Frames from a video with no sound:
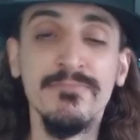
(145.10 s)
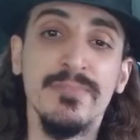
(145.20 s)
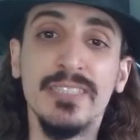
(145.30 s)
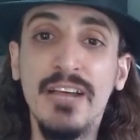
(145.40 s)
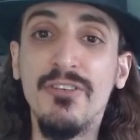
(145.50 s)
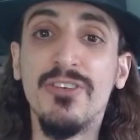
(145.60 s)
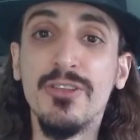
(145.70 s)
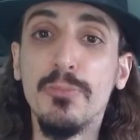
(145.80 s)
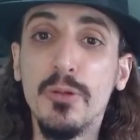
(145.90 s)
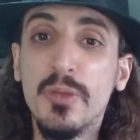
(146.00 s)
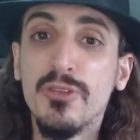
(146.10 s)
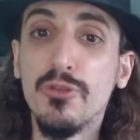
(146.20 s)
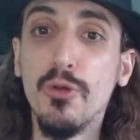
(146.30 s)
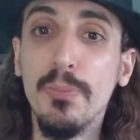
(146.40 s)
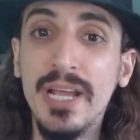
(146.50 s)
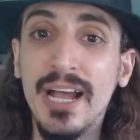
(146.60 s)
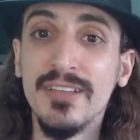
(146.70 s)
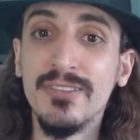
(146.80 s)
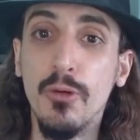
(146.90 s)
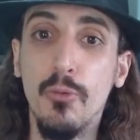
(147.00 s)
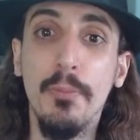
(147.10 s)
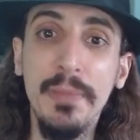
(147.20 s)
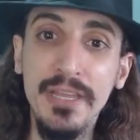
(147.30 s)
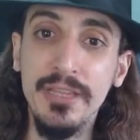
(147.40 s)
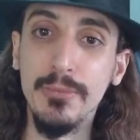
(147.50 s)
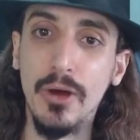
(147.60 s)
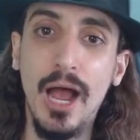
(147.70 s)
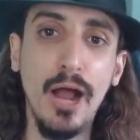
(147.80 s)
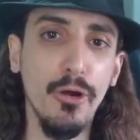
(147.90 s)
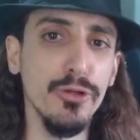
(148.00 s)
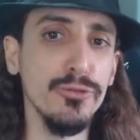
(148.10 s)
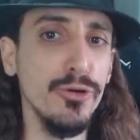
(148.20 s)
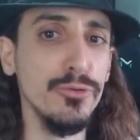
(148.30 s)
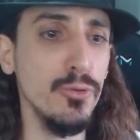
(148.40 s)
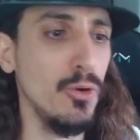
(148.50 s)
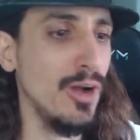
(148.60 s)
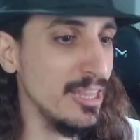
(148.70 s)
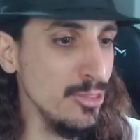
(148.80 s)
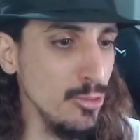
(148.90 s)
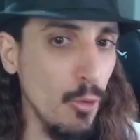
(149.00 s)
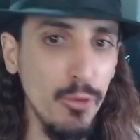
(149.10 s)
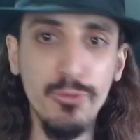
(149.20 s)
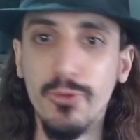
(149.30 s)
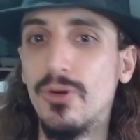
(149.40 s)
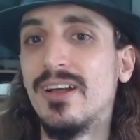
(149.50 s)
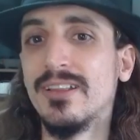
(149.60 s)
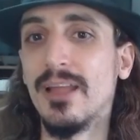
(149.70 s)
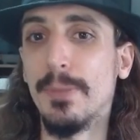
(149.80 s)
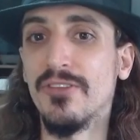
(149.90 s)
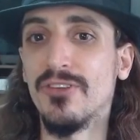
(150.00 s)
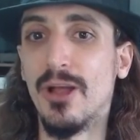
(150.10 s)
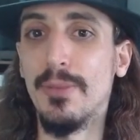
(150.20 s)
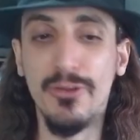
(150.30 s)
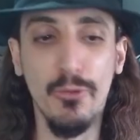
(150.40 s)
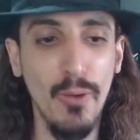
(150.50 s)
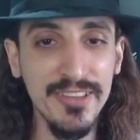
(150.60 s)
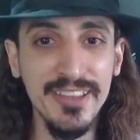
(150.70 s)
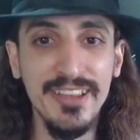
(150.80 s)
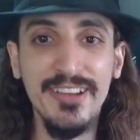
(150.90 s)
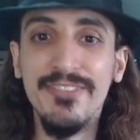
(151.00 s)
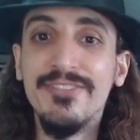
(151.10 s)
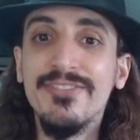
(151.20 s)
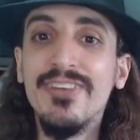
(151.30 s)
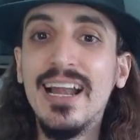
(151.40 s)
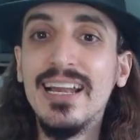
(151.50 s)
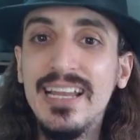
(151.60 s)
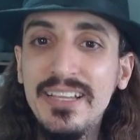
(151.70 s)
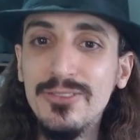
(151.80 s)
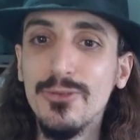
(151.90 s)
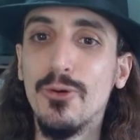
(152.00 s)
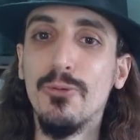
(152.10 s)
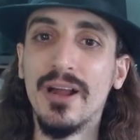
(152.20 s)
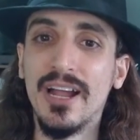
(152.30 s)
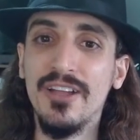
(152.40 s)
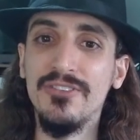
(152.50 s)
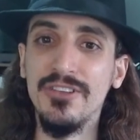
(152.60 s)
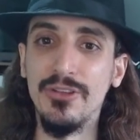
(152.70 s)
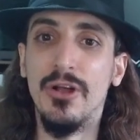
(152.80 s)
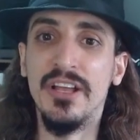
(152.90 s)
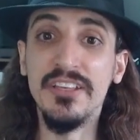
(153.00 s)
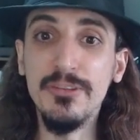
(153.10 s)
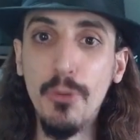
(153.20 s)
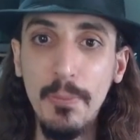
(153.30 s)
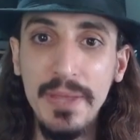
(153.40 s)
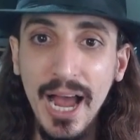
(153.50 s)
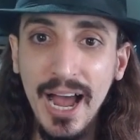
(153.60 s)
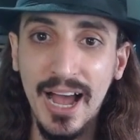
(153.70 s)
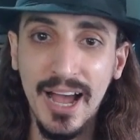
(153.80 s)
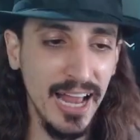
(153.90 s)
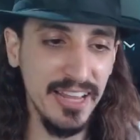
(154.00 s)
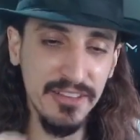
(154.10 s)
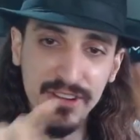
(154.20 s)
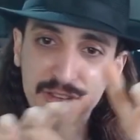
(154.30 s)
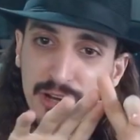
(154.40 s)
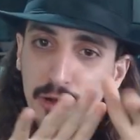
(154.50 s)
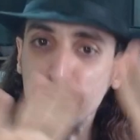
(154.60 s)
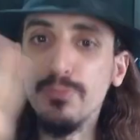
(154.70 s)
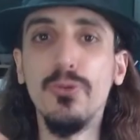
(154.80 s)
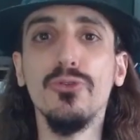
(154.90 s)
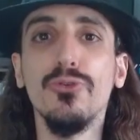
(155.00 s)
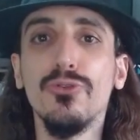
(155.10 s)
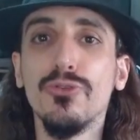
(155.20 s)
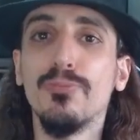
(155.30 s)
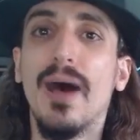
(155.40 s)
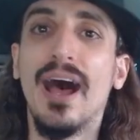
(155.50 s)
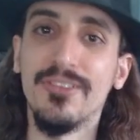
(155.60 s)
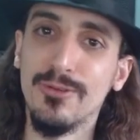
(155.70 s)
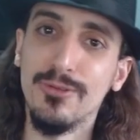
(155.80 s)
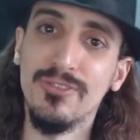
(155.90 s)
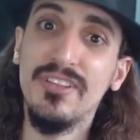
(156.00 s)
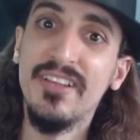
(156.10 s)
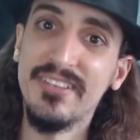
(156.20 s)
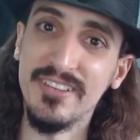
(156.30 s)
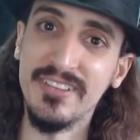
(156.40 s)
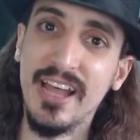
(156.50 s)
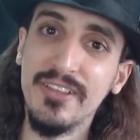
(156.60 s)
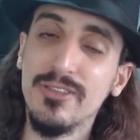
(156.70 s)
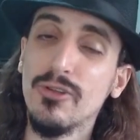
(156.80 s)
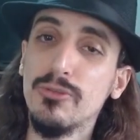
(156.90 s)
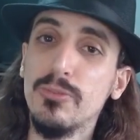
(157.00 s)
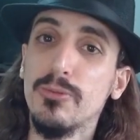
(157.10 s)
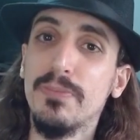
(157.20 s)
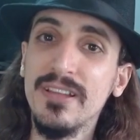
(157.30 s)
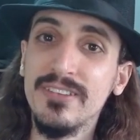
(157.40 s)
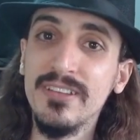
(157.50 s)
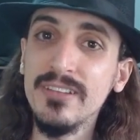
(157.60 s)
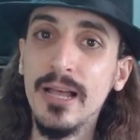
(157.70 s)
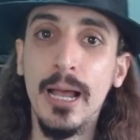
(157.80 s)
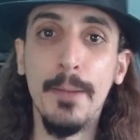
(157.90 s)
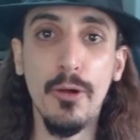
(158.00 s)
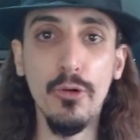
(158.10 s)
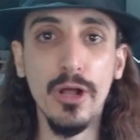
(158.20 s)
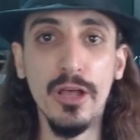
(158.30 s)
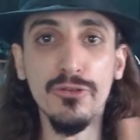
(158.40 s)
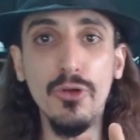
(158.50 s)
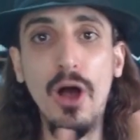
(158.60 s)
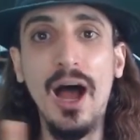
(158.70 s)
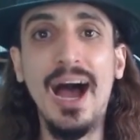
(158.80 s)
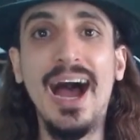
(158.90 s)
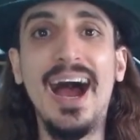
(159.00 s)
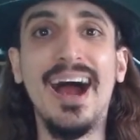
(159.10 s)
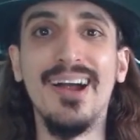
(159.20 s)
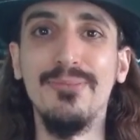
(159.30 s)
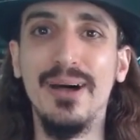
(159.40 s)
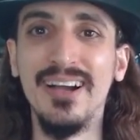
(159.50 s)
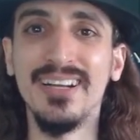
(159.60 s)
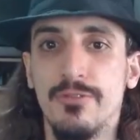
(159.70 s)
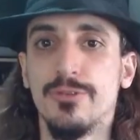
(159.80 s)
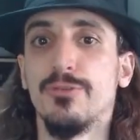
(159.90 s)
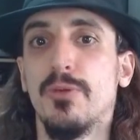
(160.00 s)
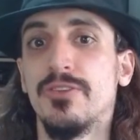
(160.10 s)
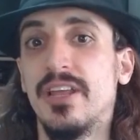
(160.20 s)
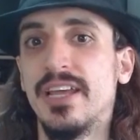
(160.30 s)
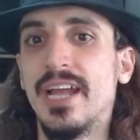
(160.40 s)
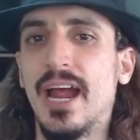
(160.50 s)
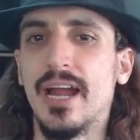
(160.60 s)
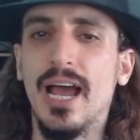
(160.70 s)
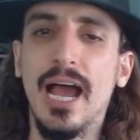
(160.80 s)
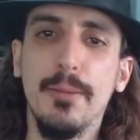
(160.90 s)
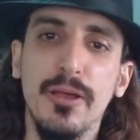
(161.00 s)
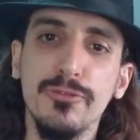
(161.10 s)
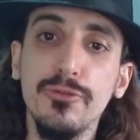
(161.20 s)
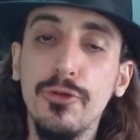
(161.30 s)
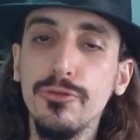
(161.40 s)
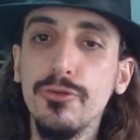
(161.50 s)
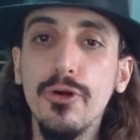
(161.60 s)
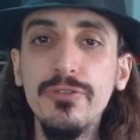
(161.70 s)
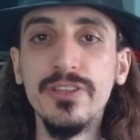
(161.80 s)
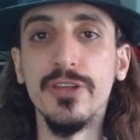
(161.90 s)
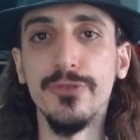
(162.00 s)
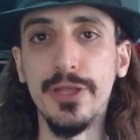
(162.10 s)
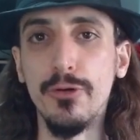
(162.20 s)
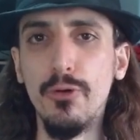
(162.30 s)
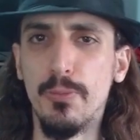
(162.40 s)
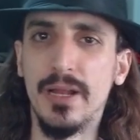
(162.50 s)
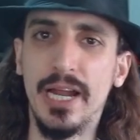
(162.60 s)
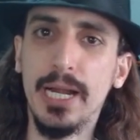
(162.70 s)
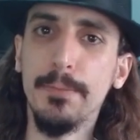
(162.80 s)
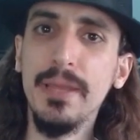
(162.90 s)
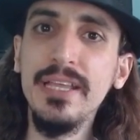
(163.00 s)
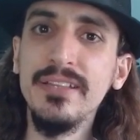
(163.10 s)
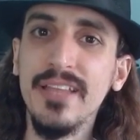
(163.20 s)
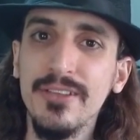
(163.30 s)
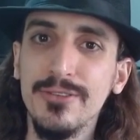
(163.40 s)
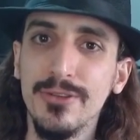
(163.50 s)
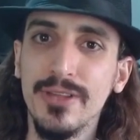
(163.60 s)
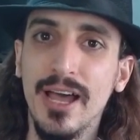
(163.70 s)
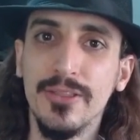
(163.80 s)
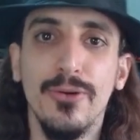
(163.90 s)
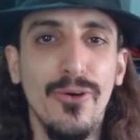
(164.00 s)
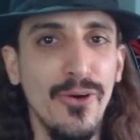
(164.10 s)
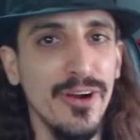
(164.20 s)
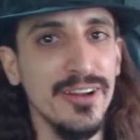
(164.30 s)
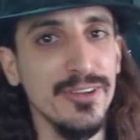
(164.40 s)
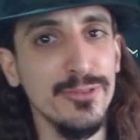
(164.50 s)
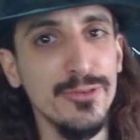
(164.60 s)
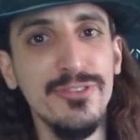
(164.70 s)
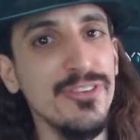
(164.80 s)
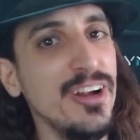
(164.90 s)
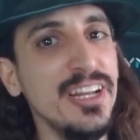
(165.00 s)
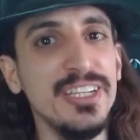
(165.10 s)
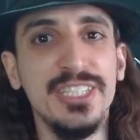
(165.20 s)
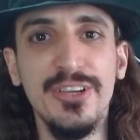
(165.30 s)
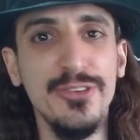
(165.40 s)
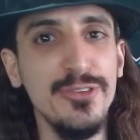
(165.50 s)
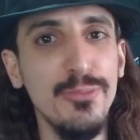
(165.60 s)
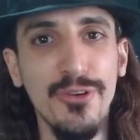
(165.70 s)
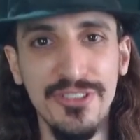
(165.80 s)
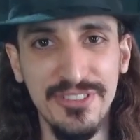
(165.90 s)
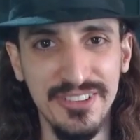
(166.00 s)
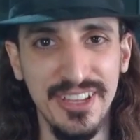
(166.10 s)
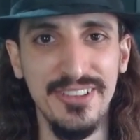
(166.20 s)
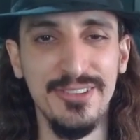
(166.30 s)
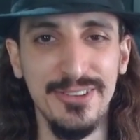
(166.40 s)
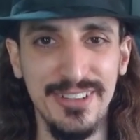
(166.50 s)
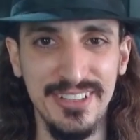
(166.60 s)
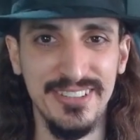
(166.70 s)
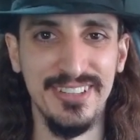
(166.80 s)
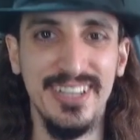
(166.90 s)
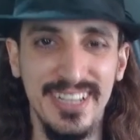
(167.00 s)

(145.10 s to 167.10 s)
estava fazendo pelo menos a sua obrigação, o mínimo. Agora o dono novo está praticamente quase falindo o mercadinho. E se bobear, ele ainda vai tirar os produtos básicos de necessidade que todo mundo precisa para colocar só arma. Você pode alegar, ah, mas o dono novo não tem culpa, ele era bem intencionado. Ora, o inferno é cheio de boas intenções.